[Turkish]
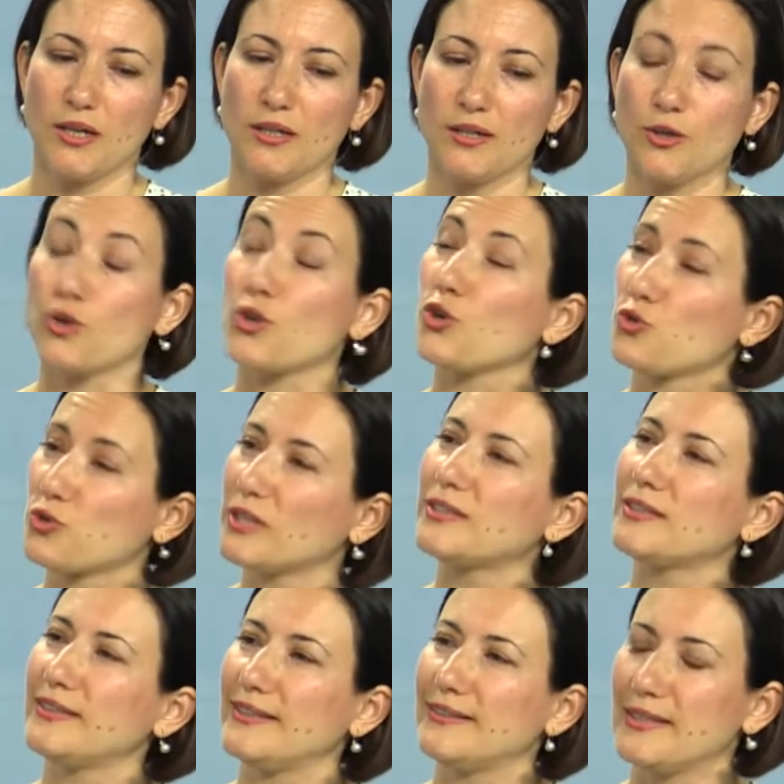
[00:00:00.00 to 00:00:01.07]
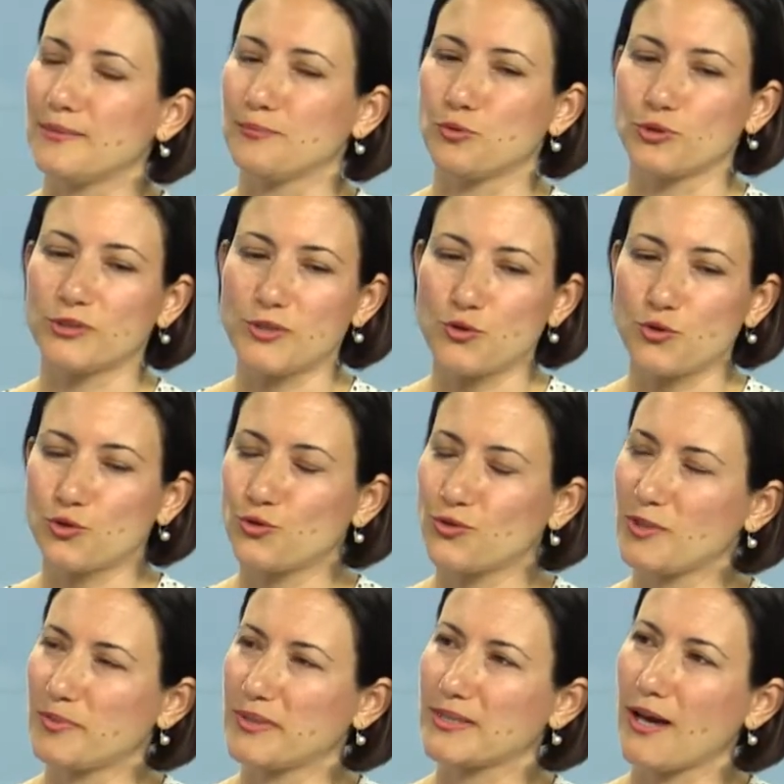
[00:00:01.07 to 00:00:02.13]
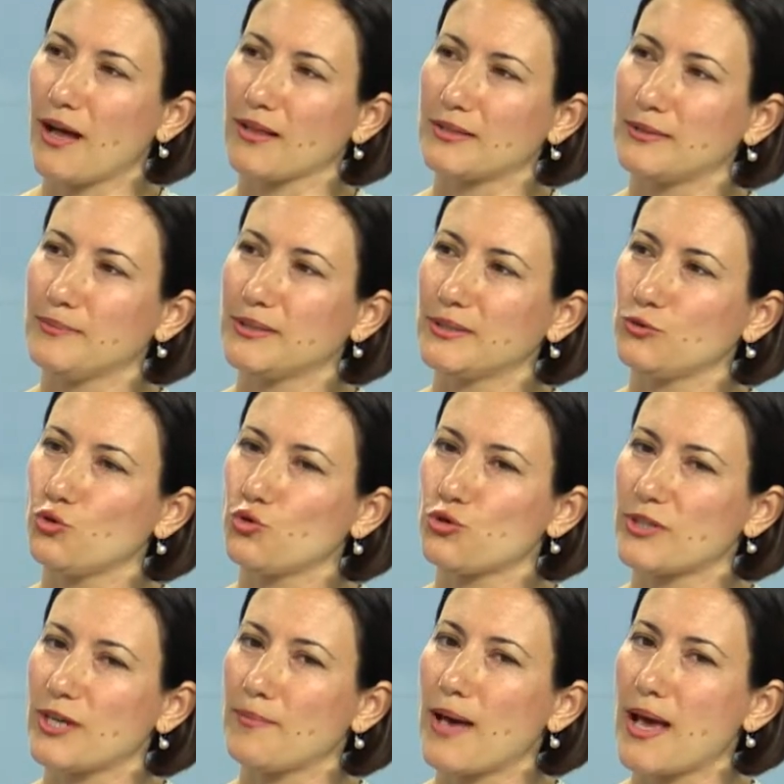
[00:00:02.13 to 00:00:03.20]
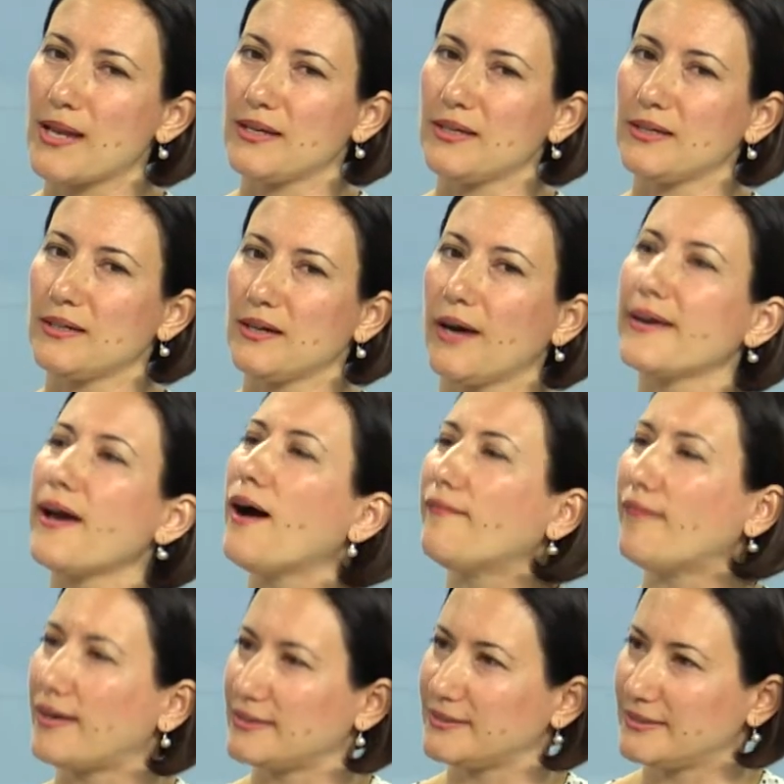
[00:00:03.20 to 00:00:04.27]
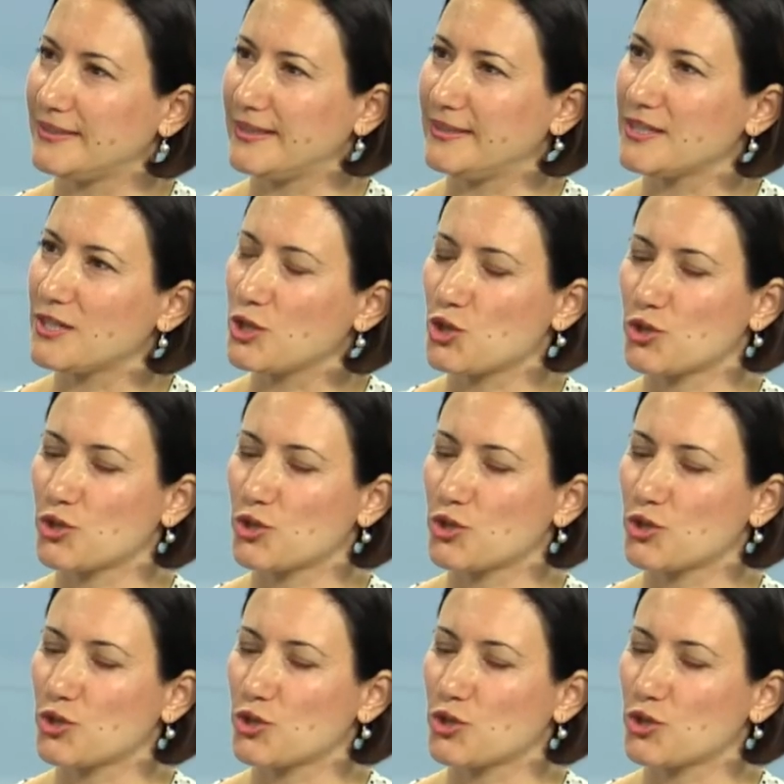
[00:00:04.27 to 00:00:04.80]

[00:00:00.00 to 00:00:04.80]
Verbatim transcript: E, şuna da değinelim burada. Sürdürülebilir kalkınmanın üç temel e, ayağı vardır denir.